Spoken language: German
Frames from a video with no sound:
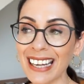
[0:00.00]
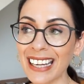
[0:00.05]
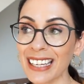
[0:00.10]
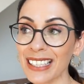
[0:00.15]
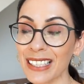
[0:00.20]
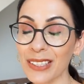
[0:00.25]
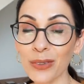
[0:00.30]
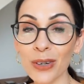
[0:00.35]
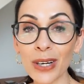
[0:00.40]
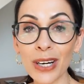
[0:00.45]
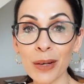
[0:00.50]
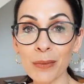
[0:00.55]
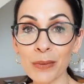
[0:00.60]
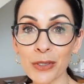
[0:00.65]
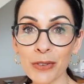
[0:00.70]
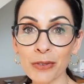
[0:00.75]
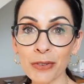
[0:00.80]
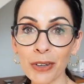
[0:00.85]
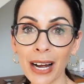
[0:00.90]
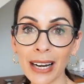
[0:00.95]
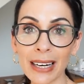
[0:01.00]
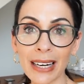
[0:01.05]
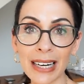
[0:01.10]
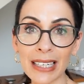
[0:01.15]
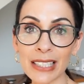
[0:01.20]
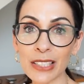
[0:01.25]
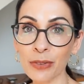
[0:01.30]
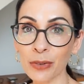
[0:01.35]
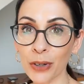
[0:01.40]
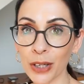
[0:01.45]
in den Urlaub zu fahren,
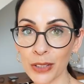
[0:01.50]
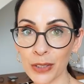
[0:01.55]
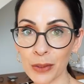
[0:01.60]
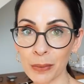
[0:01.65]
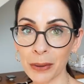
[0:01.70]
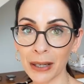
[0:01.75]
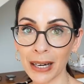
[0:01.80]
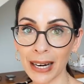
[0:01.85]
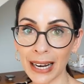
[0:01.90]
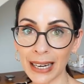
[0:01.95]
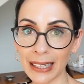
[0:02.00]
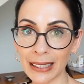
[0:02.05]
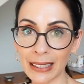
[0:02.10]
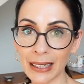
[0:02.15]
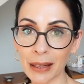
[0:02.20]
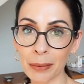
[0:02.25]
alles vorzubereiten.